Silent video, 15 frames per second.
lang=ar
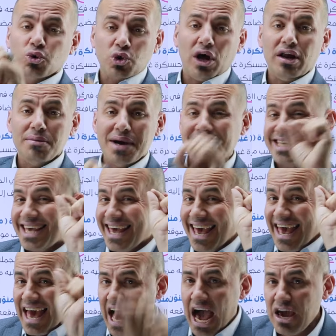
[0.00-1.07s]
وطالباتي
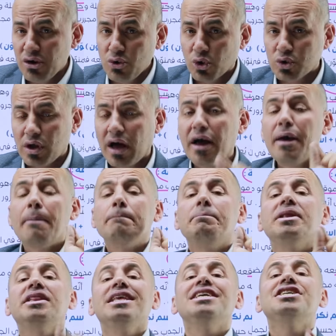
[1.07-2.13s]
هاي النقطة
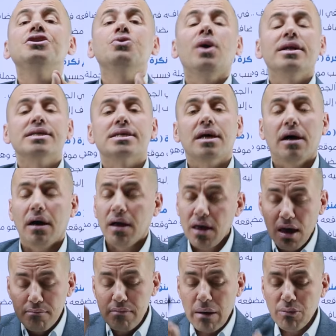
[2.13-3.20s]
بديش أنه أنساها
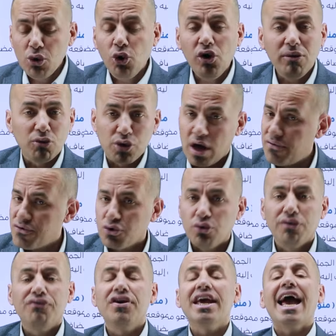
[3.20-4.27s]
ممنوع المضاف
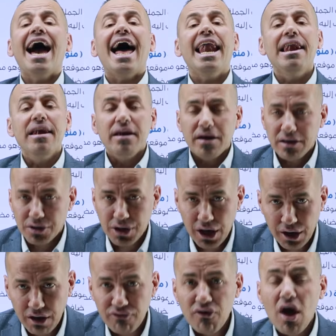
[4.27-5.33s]
يكون في ال
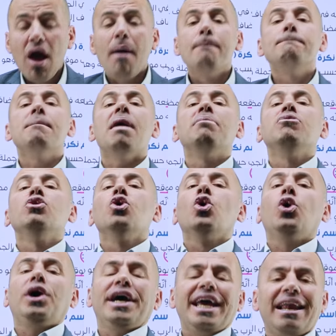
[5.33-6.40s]
التعريف
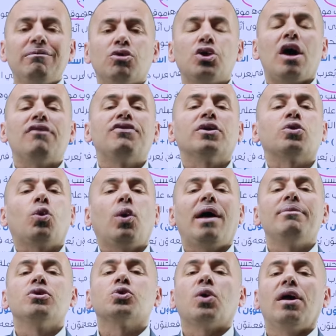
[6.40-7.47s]
ممنوع المضاف يا
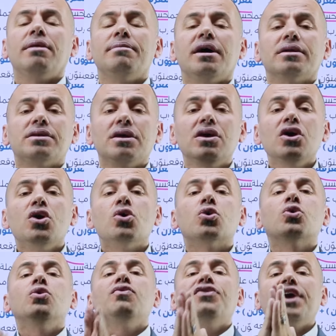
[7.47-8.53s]
طلابي وطالباتي
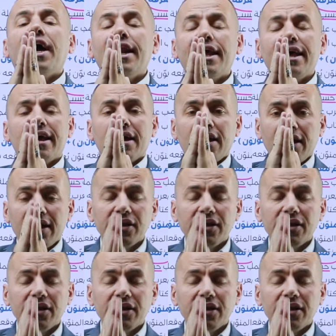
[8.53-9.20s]
يكون في عليه